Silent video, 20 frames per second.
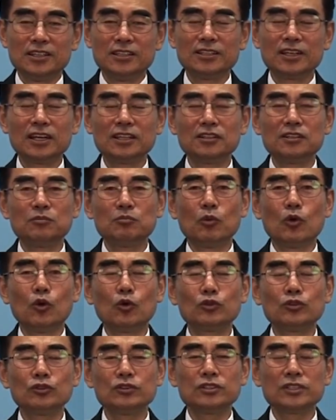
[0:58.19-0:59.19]
인간은
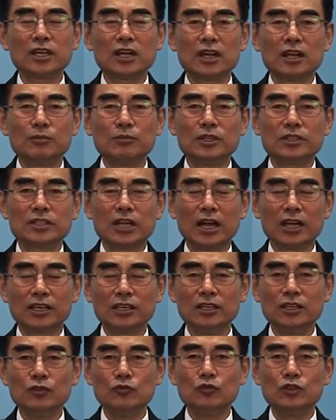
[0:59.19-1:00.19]
모든 사람이
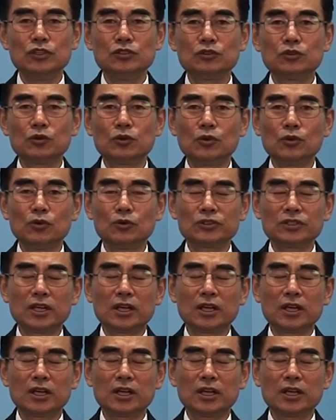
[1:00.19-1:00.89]
자기 위주로